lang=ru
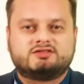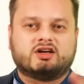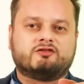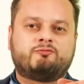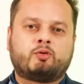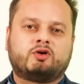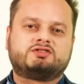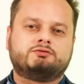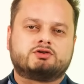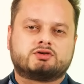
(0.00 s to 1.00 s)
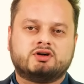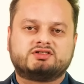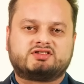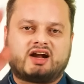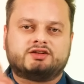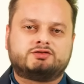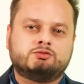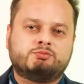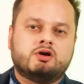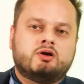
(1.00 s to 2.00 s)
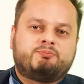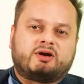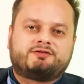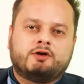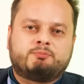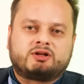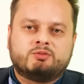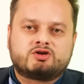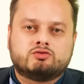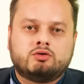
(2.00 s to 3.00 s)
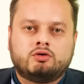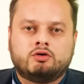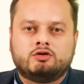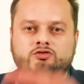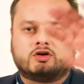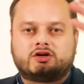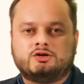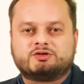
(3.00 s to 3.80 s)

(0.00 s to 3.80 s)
Сан Вбросович с радостью бы портфель под мышку только не